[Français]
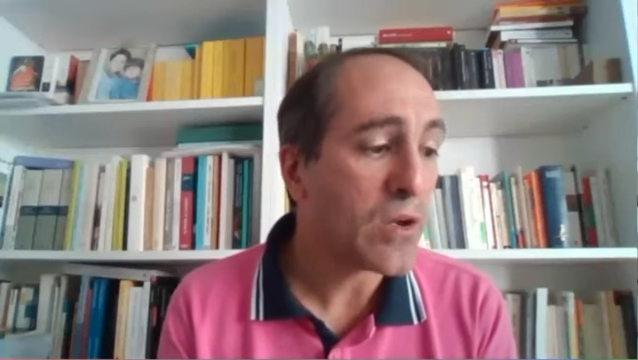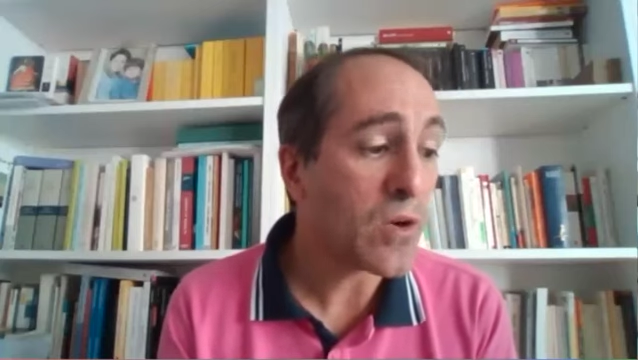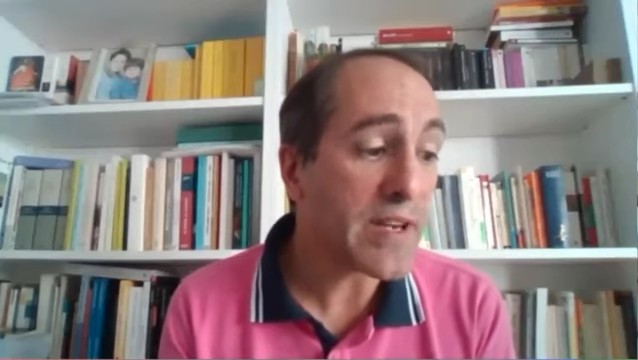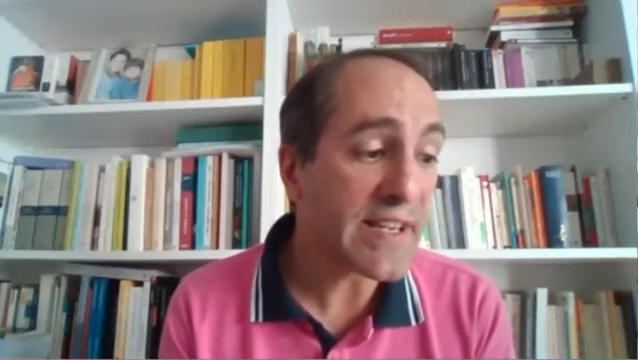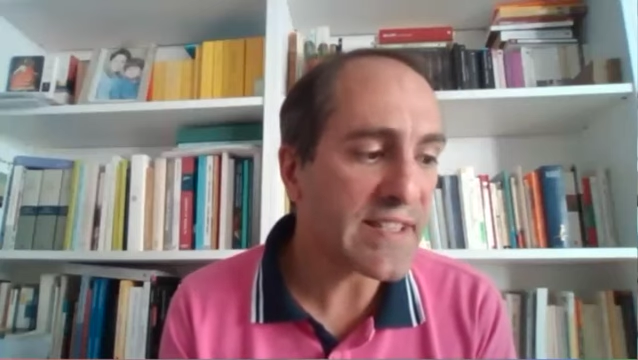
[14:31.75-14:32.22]

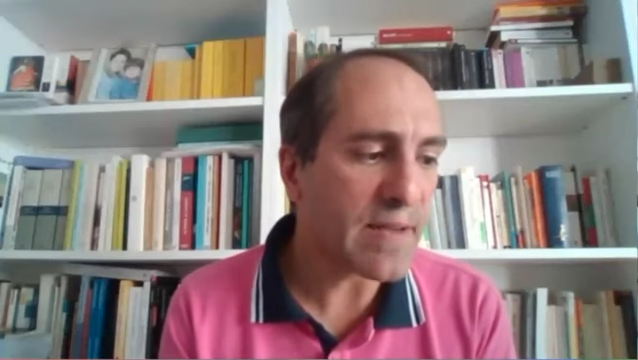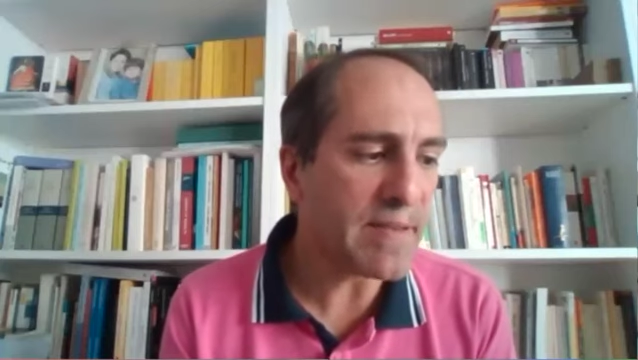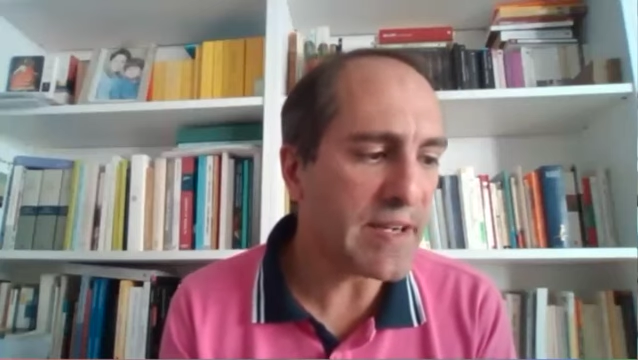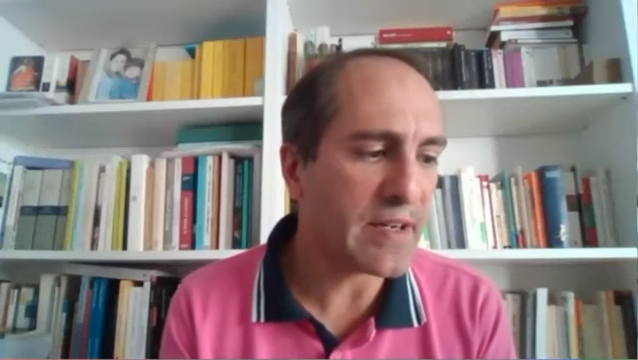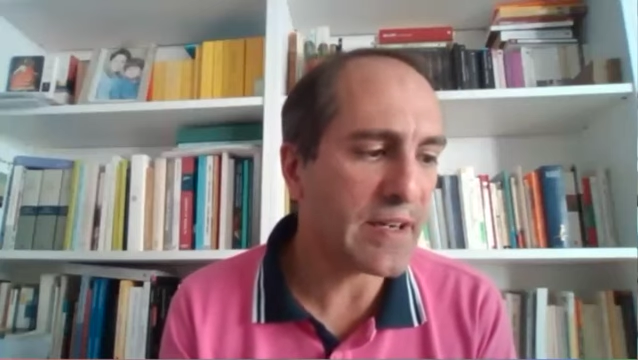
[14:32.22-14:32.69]
qu'on
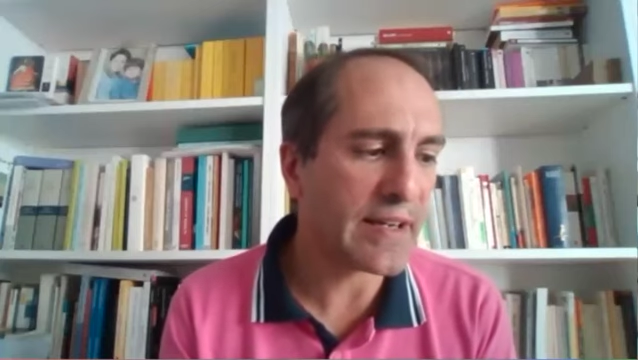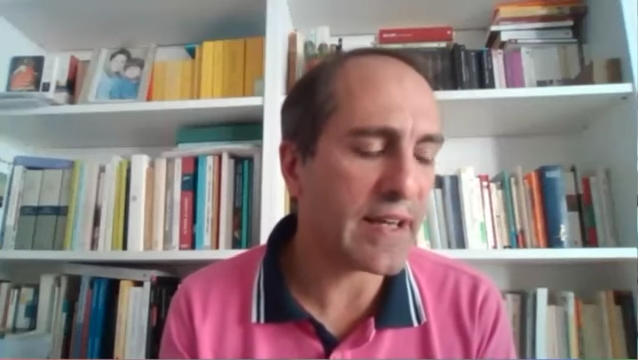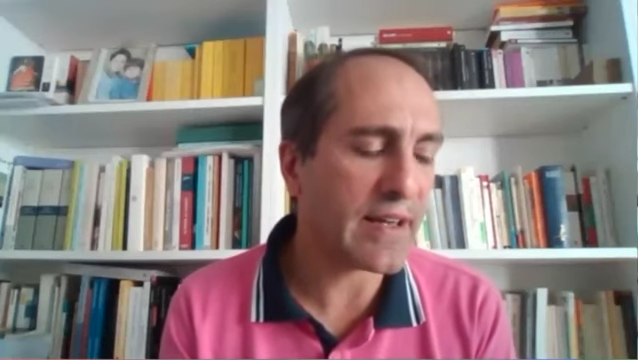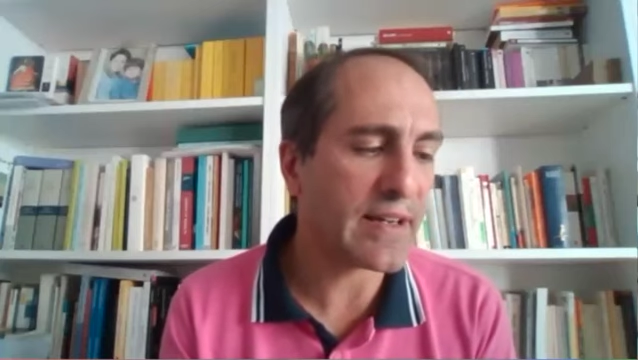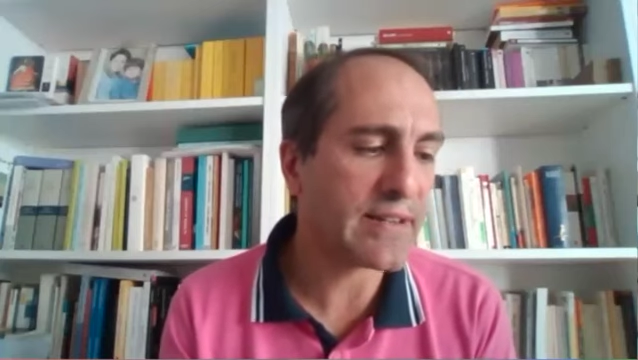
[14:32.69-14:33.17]
examine le
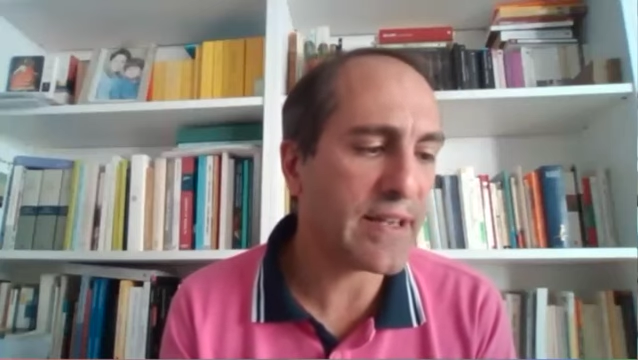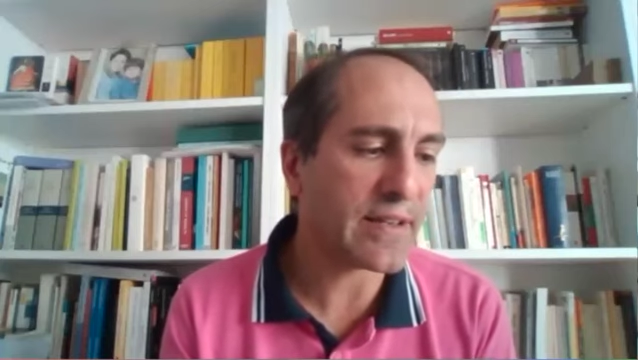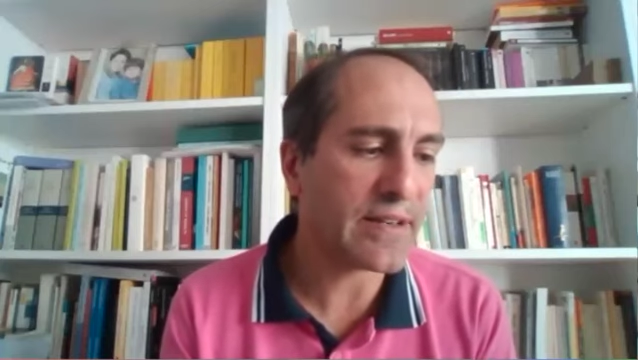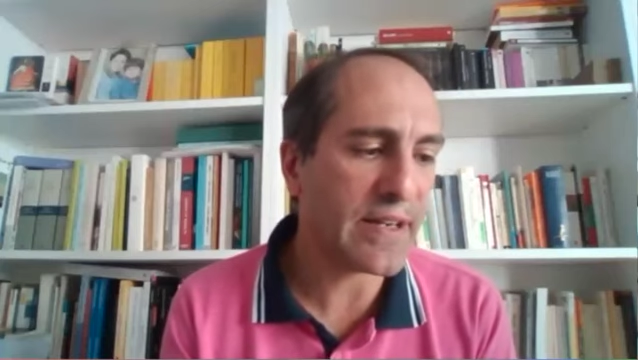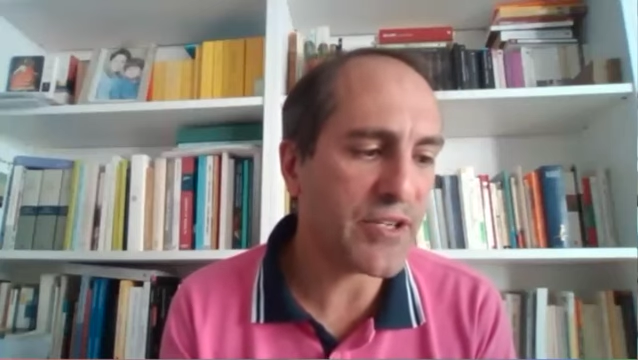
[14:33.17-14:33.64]

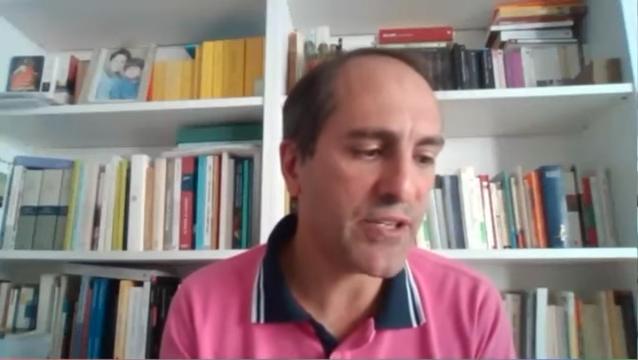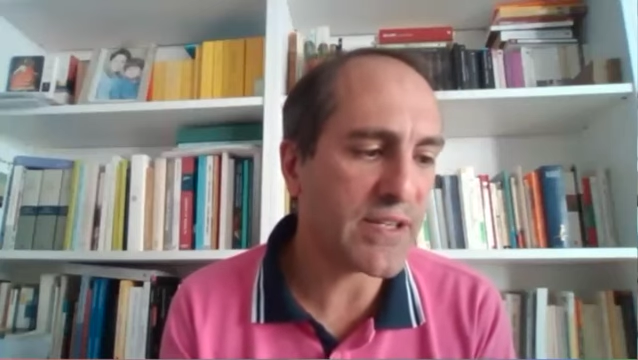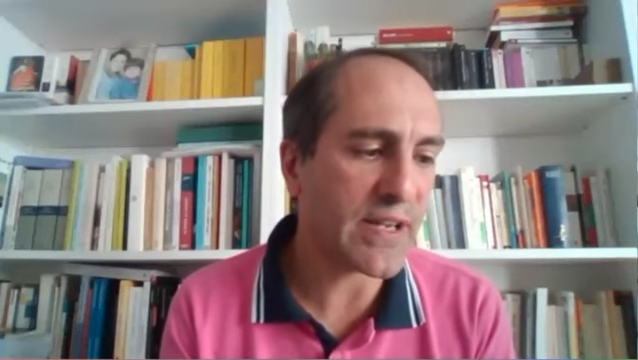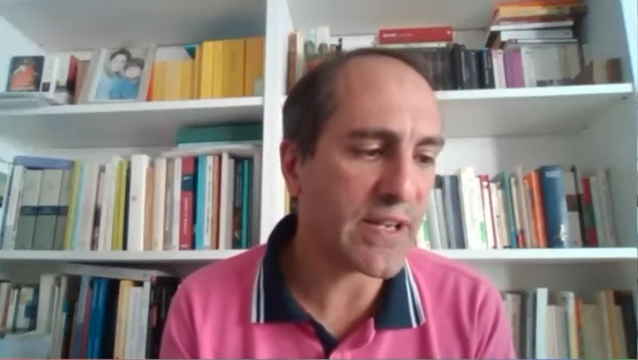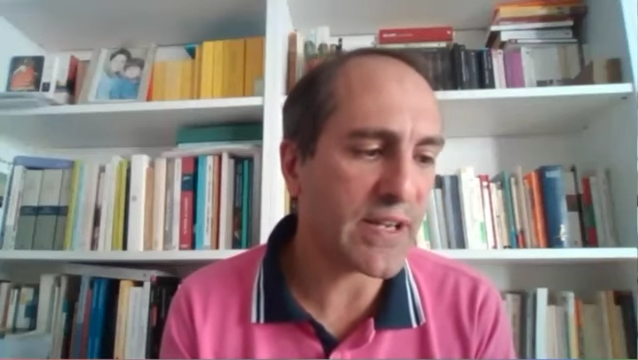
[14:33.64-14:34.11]
caractère des
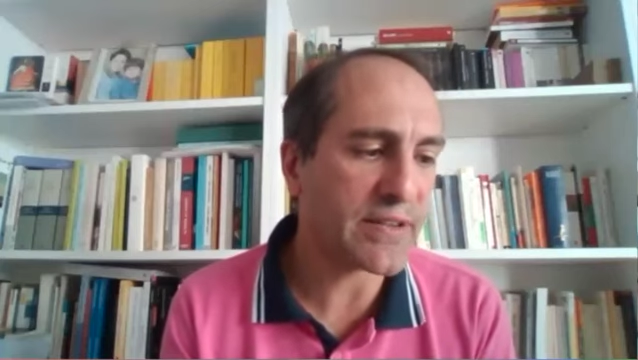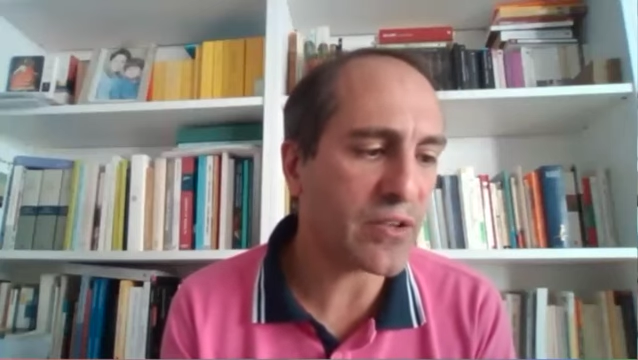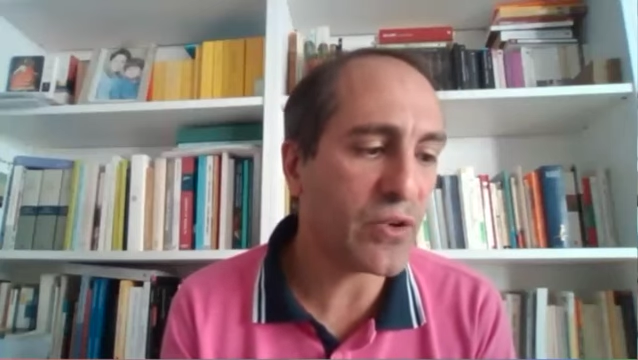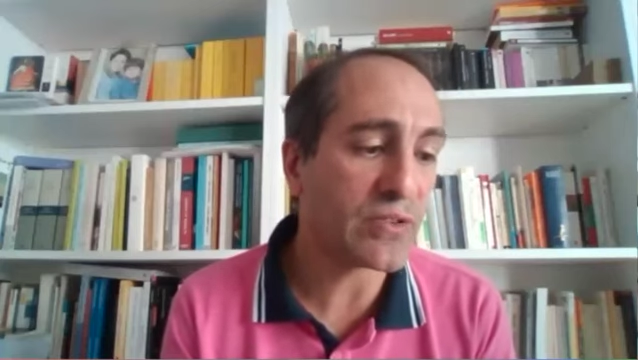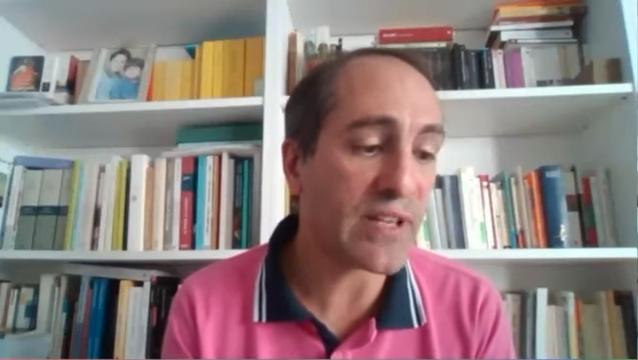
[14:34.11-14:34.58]
législateurs
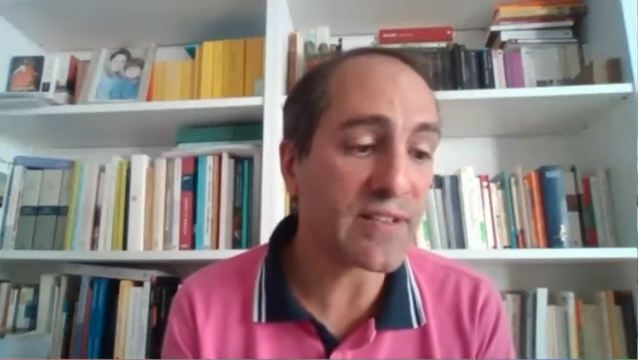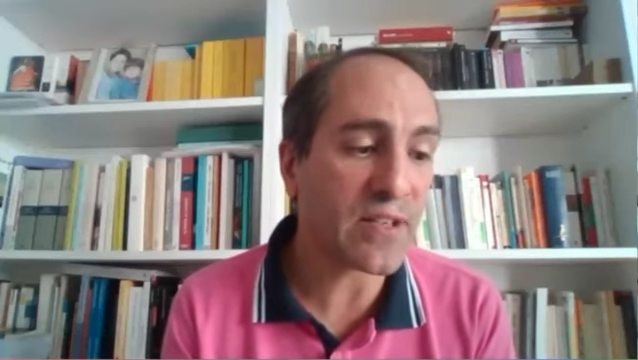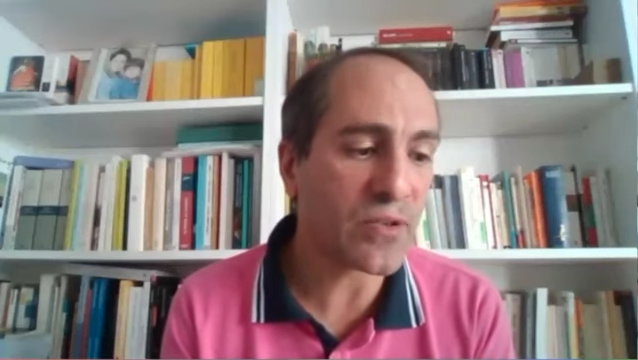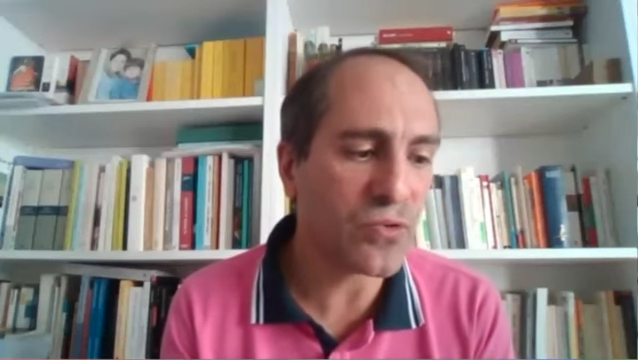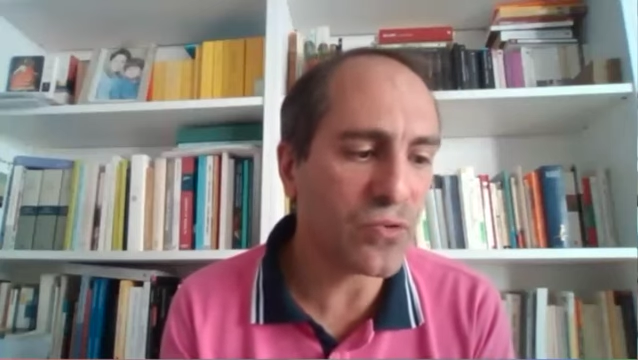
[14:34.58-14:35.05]
qui ont
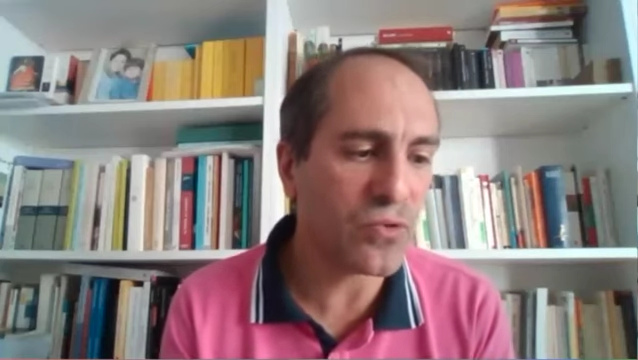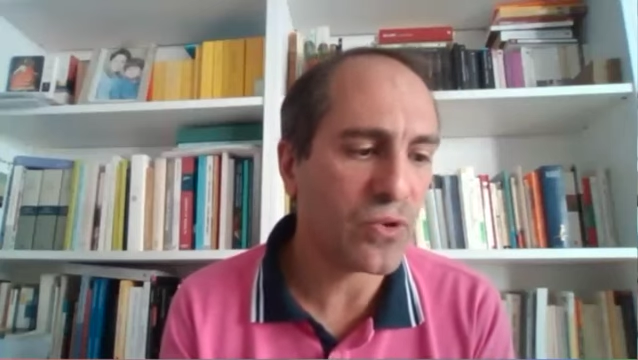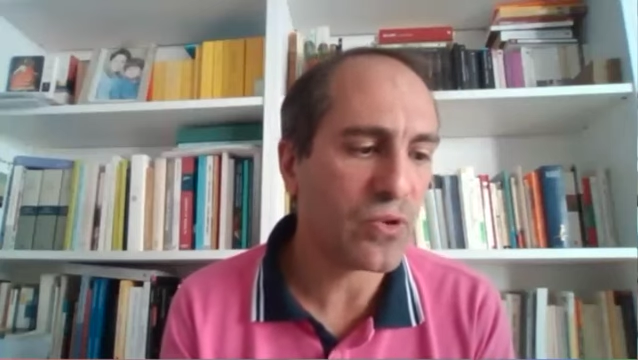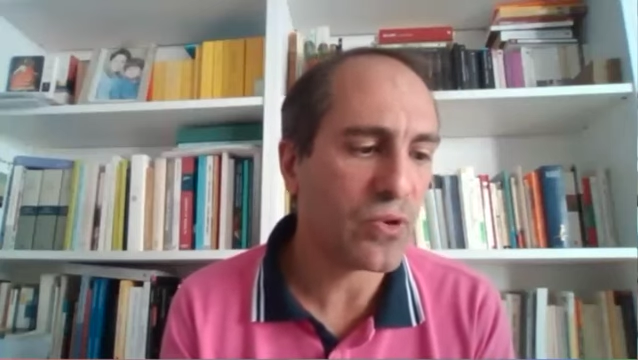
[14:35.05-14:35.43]
entendu,